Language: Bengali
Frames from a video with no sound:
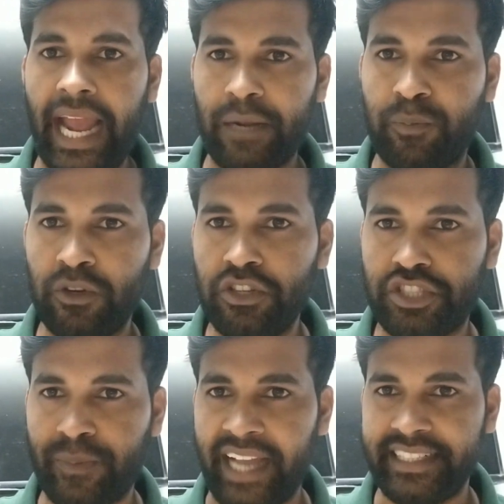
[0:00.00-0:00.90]
এক পুলিশ
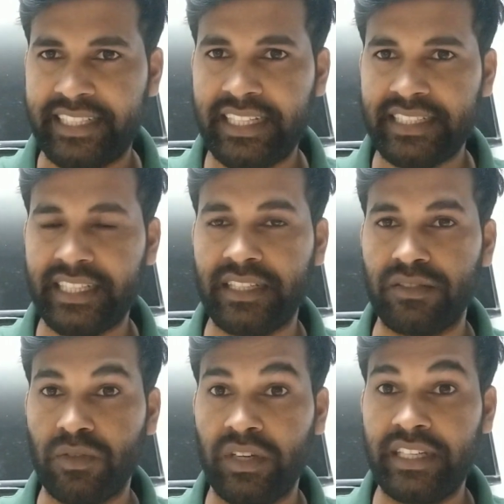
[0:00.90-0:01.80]
ভাই ঠিক আছে
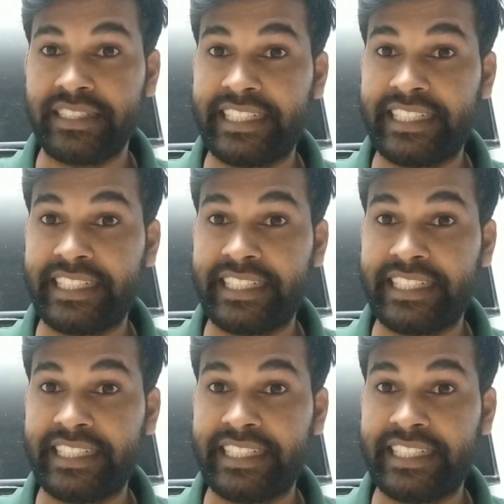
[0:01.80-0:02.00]
ওই